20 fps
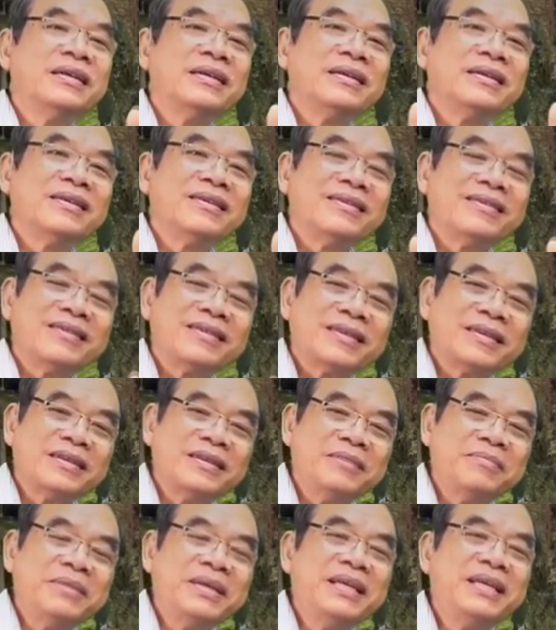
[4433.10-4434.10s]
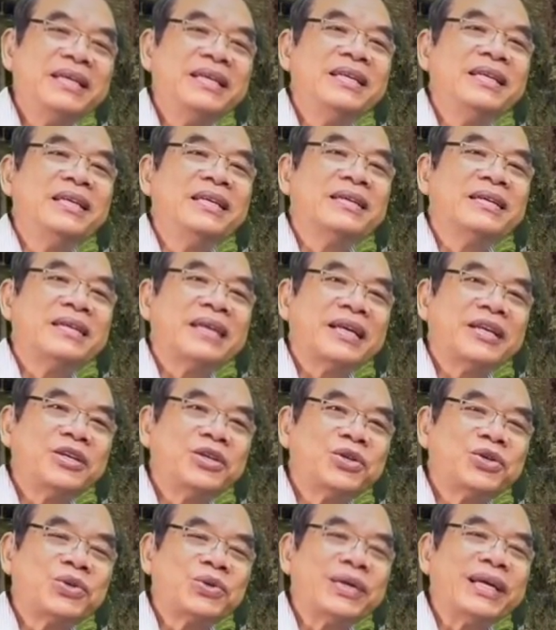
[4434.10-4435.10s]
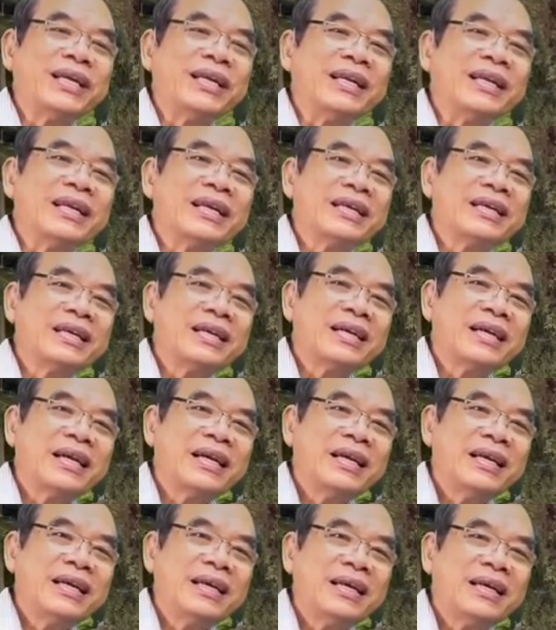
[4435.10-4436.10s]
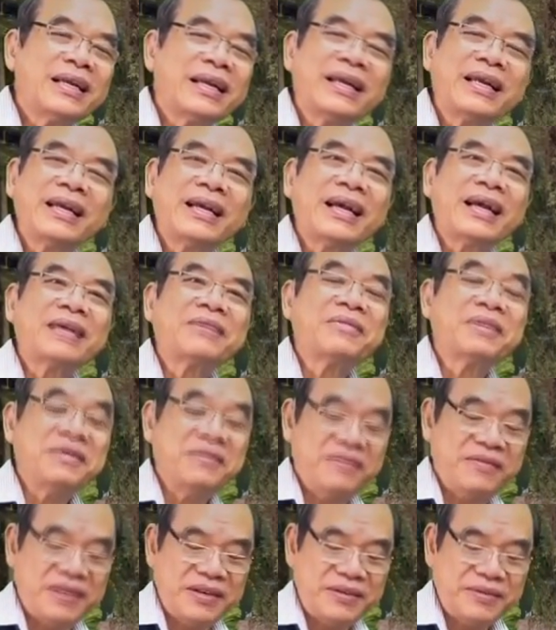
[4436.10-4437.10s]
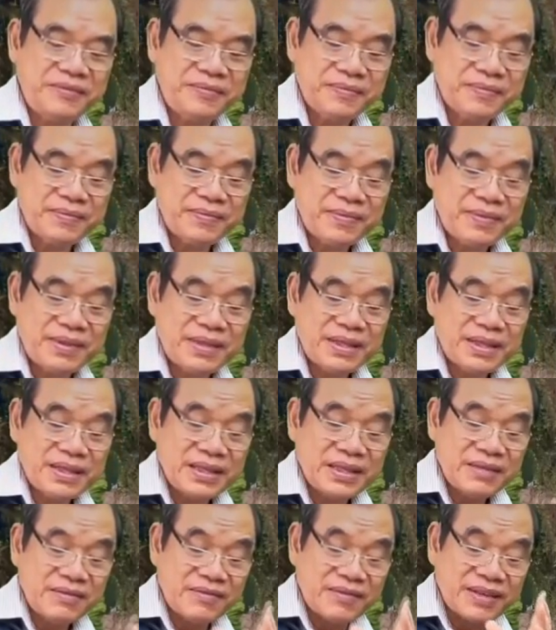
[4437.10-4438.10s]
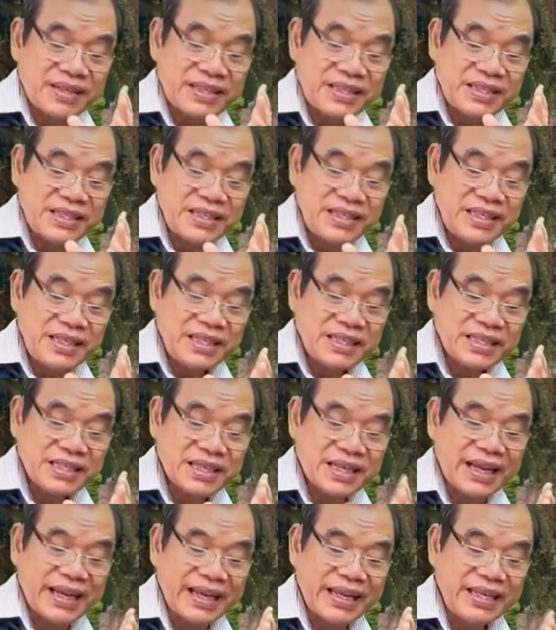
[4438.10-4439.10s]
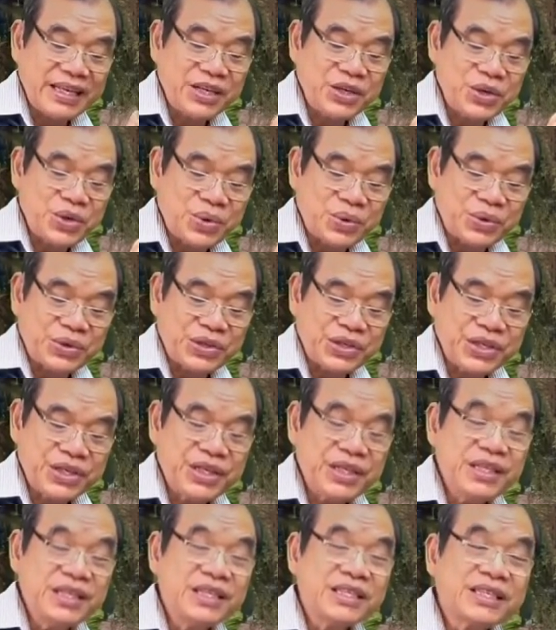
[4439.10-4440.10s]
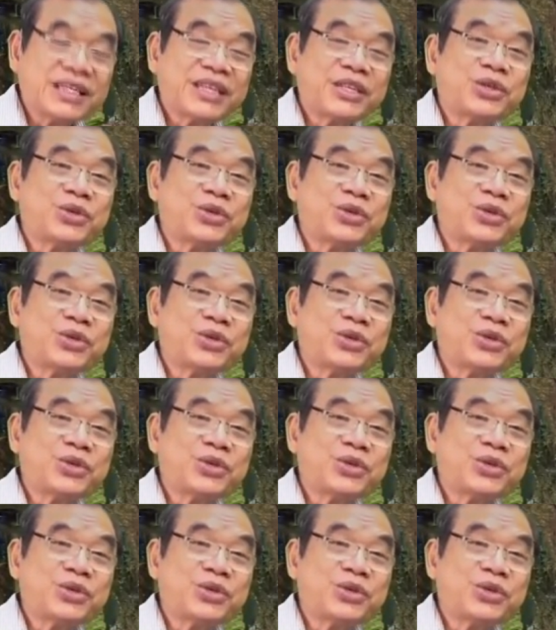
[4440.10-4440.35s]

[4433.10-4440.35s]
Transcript: Sau 2 tuần bị dương tính với Covid, thì nay chị gái con đã xét nghiệm âm tính và đi làm được rồi.